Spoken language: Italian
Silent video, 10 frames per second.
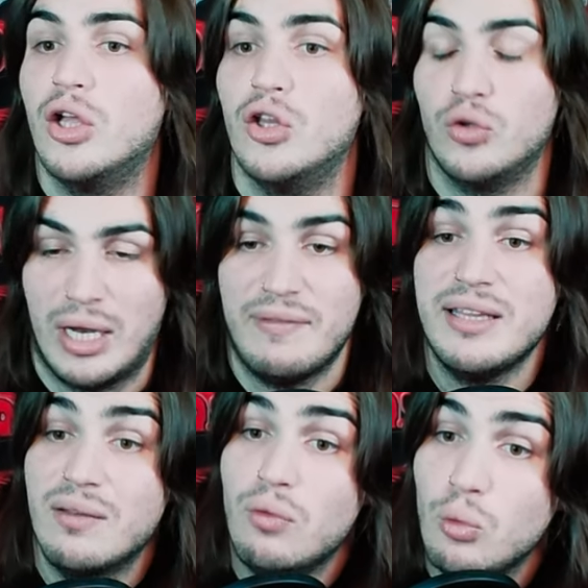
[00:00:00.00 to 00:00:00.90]
Non
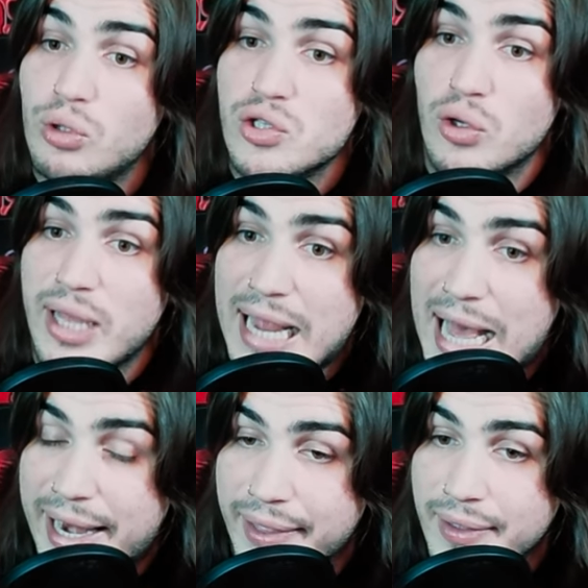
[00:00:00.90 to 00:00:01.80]
l'avete voluto
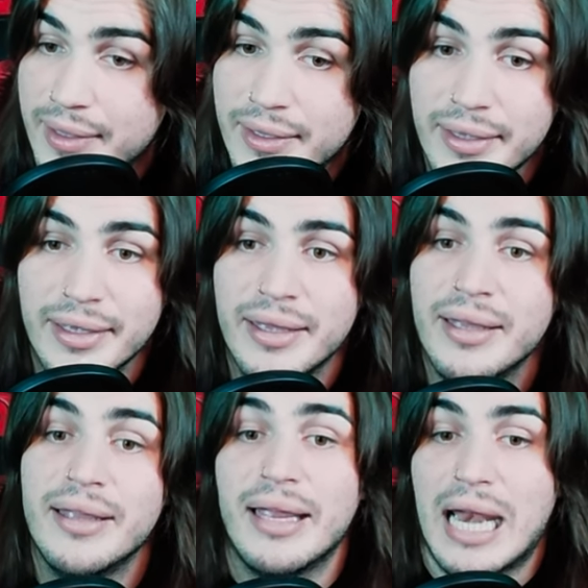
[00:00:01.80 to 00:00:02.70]
esonerare.
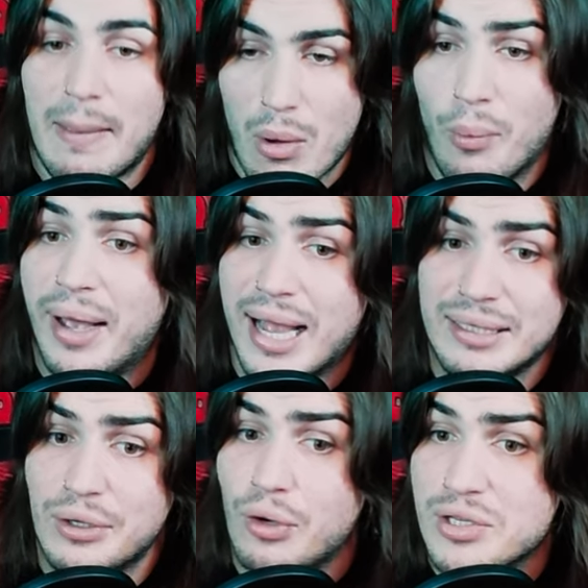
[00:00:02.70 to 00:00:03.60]
L'abbiamo
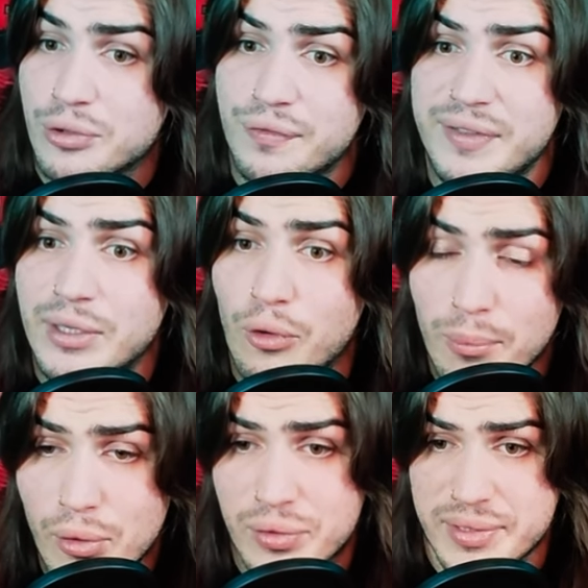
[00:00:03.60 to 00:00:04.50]
pagata con la sconfitta col
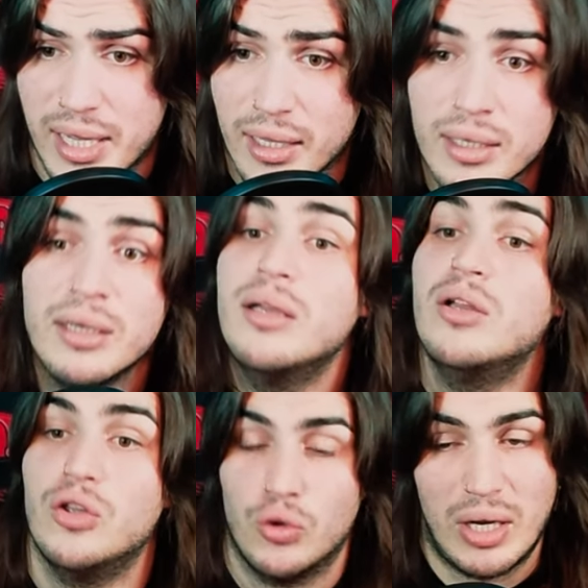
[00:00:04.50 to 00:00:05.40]
Monza.
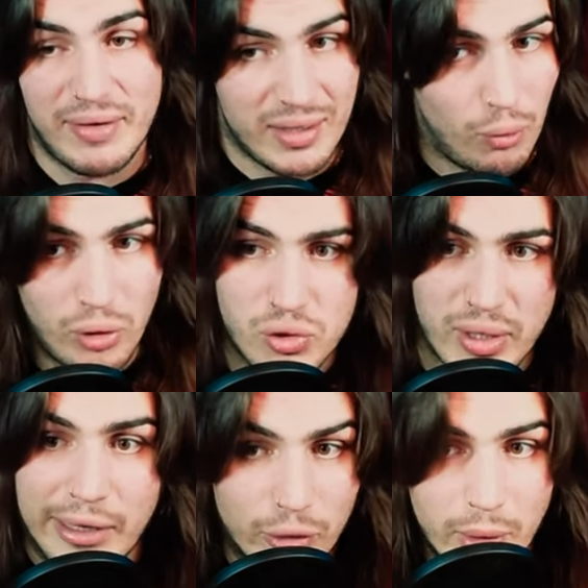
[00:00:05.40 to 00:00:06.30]
Non l'avete voluto
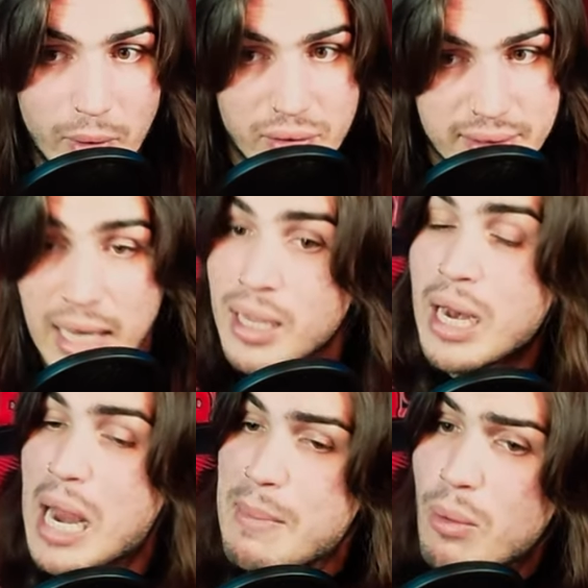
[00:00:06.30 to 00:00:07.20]
esonerare dopo Monza.
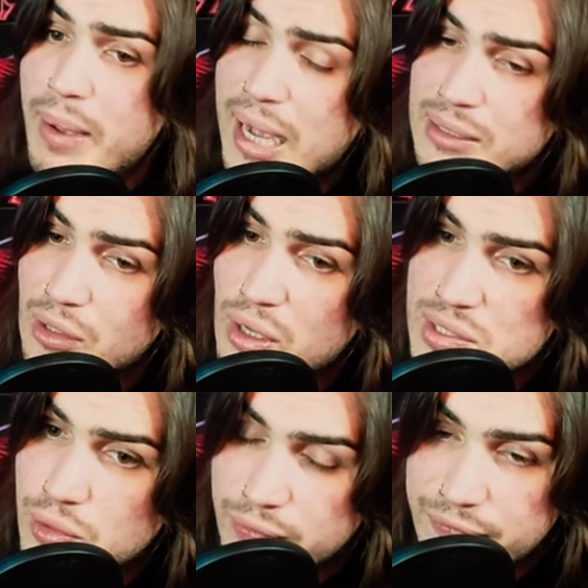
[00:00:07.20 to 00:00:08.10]
L'abbiamo pagata con la
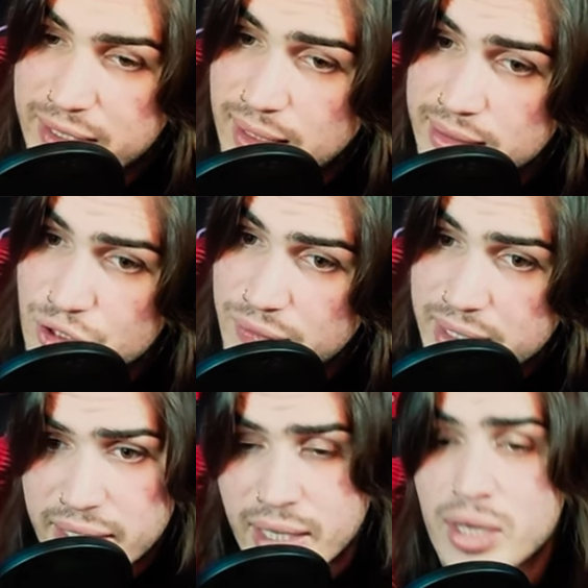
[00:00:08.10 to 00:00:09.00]
sconfitta di
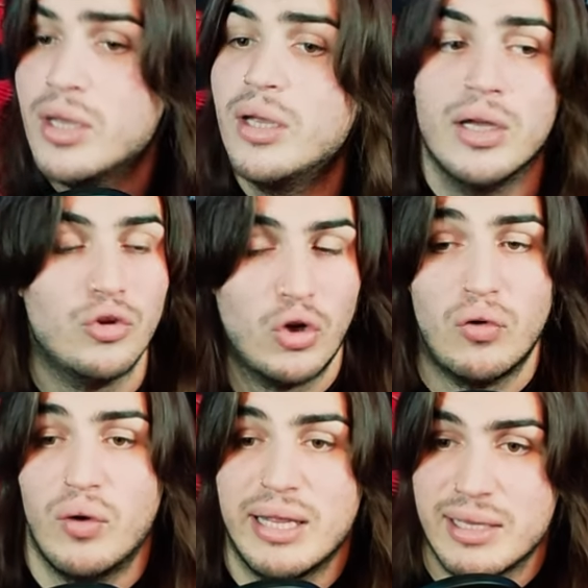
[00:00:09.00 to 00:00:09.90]
giovedì. Non lo
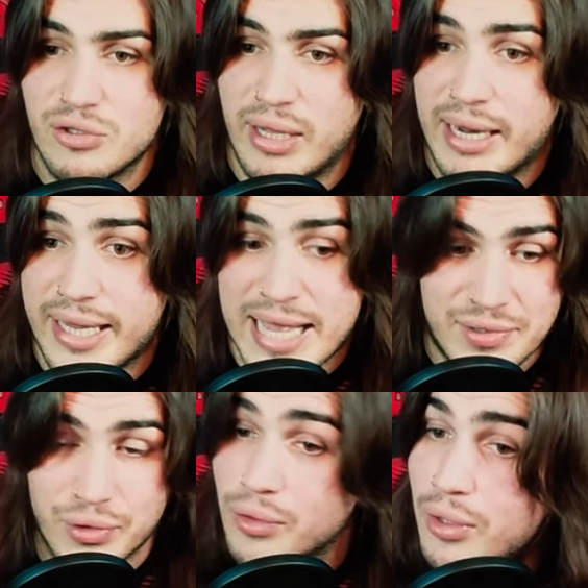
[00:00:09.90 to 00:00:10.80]
volete esonerare
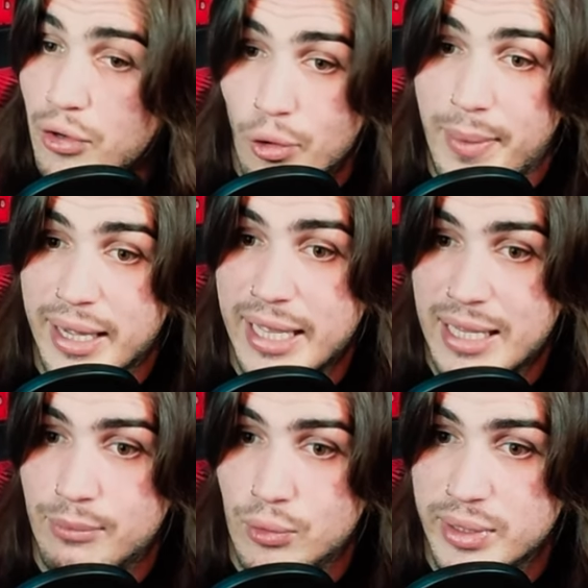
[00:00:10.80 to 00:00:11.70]
adesso? Lo
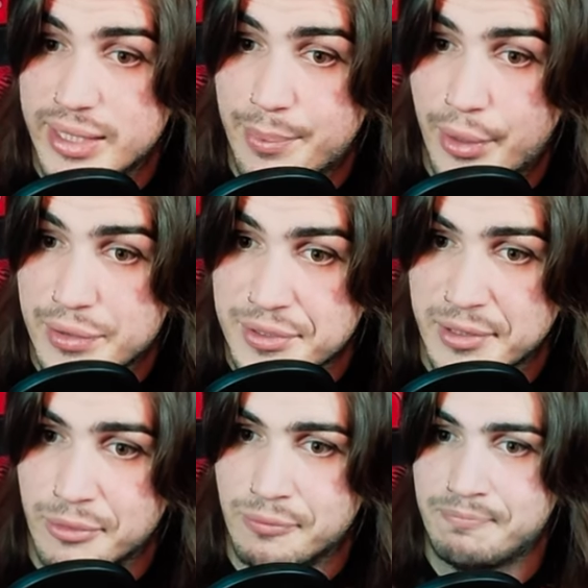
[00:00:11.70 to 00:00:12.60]
pagheremo lunedì
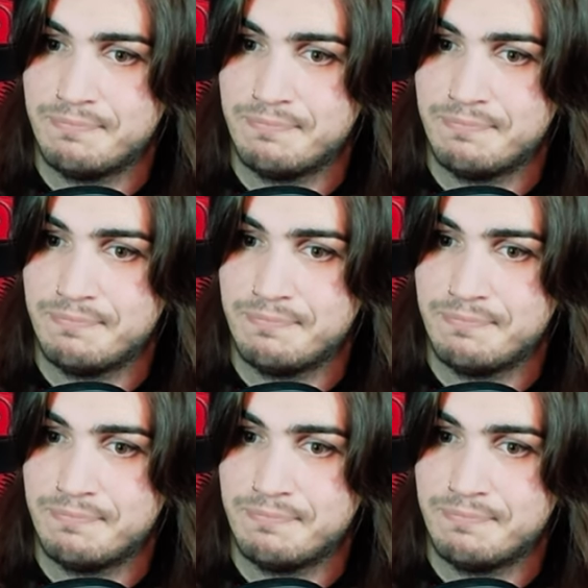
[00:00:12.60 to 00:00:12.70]
prossimo.